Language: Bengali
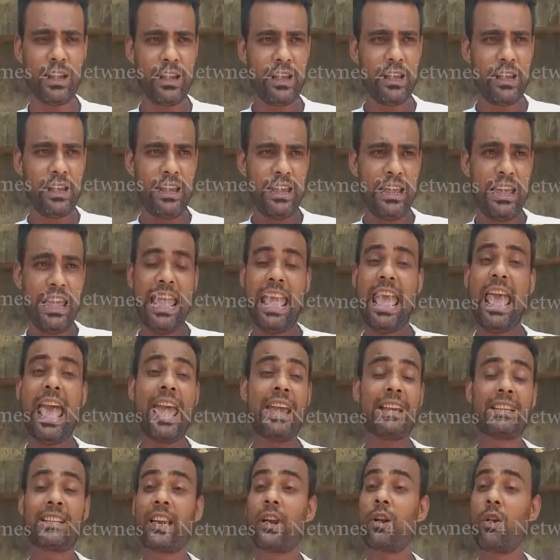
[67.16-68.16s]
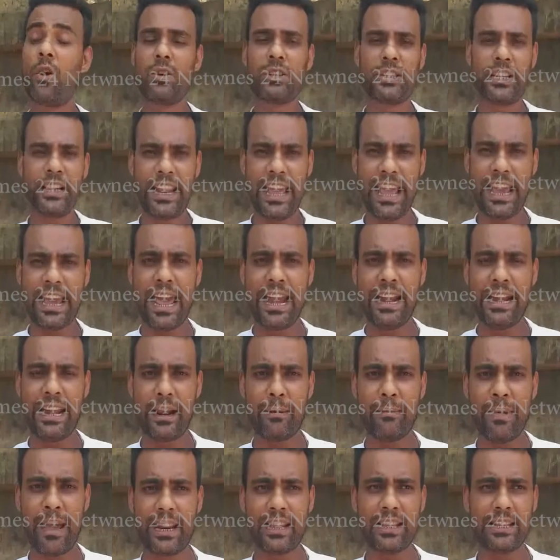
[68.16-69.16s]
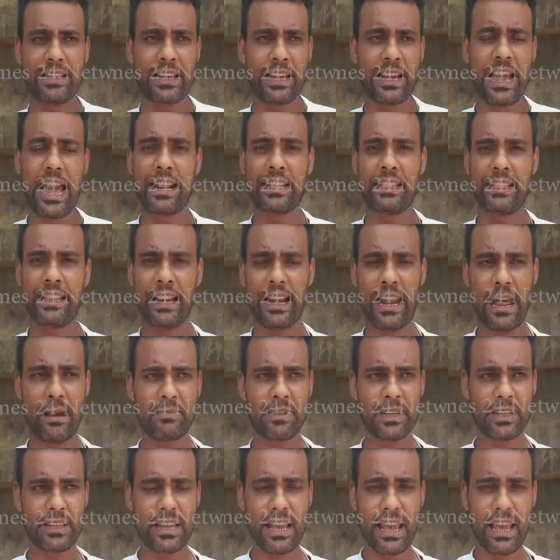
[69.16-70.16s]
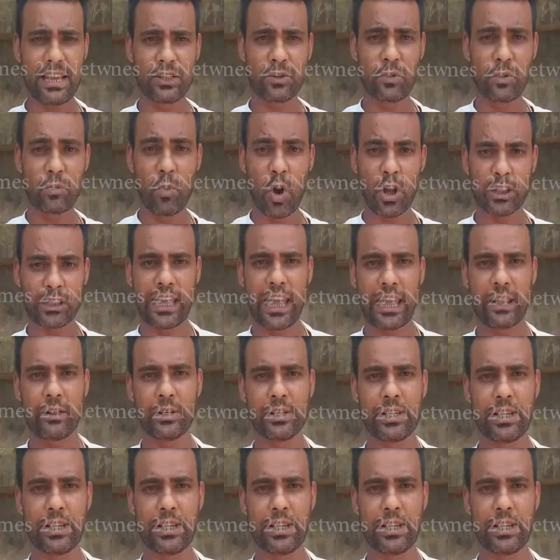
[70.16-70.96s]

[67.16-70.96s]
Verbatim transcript: এসে এসব রং সাইডে গাড়িটা মেরে দিছে গাড়ি থেকে নামছে যে এজন মদ খেয়ে রয়েছে